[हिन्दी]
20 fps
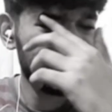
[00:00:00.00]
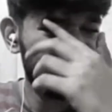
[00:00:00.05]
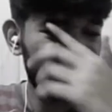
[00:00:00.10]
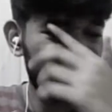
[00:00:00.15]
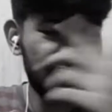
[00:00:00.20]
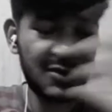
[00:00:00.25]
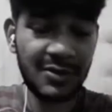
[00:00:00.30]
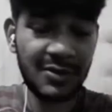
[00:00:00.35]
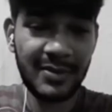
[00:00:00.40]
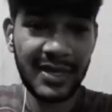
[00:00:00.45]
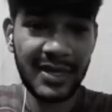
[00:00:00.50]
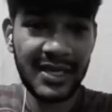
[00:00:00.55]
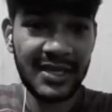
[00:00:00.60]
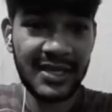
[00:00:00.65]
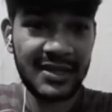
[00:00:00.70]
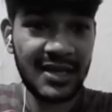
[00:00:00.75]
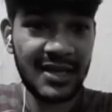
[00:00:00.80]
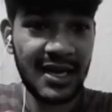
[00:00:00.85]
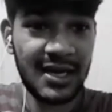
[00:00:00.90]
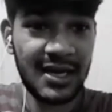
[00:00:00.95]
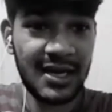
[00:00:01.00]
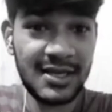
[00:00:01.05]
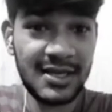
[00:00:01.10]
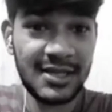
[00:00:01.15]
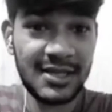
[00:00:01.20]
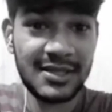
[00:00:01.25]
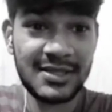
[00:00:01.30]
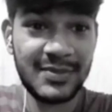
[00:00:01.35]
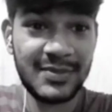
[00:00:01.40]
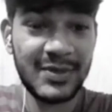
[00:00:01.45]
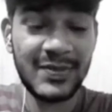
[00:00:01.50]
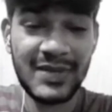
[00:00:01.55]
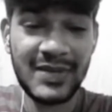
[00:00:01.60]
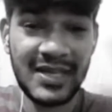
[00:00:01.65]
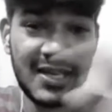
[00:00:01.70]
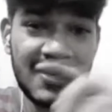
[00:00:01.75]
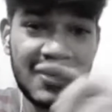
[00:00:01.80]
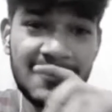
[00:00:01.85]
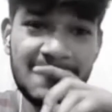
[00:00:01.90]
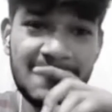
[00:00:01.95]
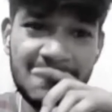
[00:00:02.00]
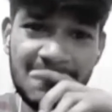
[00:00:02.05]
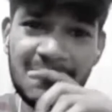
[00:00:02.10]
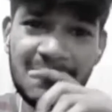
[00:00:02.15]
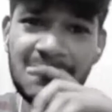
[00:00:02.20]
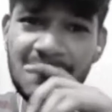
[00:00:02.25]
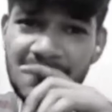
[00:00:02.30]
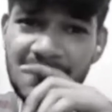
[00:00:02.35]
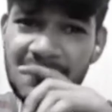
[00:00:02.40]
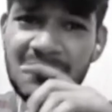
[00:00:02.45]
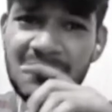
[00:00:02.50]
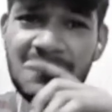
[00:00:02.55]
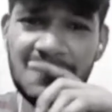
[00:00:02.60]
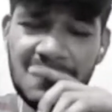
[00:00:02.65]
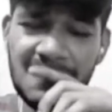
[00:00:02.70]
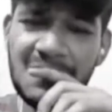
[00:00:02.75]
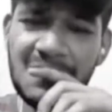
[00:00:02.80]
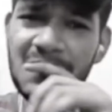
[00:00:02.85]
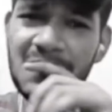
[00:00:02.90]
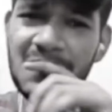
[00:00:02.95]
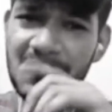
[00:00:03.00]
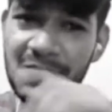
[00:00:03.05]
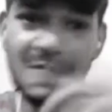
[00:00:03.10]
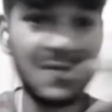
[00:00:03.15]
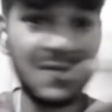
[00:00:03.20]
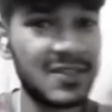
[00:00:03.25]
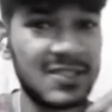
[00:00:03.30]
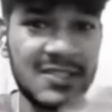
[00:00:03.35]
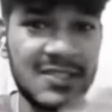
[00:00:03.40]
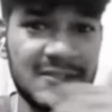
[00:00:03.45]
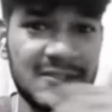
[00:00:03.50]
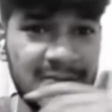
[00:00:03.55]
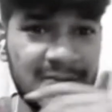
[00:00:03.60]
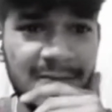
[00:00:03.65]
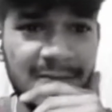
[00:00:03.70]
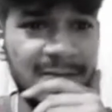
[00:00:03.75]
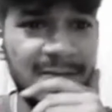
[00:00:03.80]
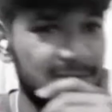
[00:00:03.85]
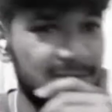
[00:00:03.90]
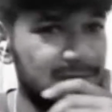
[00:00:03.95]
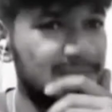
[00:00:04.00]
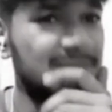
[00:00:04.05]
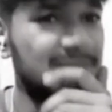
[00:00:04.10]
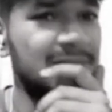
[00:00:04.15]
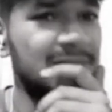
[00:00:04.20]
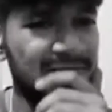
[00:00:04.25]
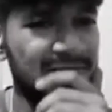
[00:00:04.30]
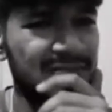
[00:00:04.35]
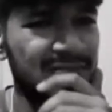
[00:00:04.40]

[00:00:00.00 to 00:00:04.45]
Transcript: कुछ तो भाई था लेकिन समझ में नहीं आया कोविड में दिया सबको वैक्सीन में मारा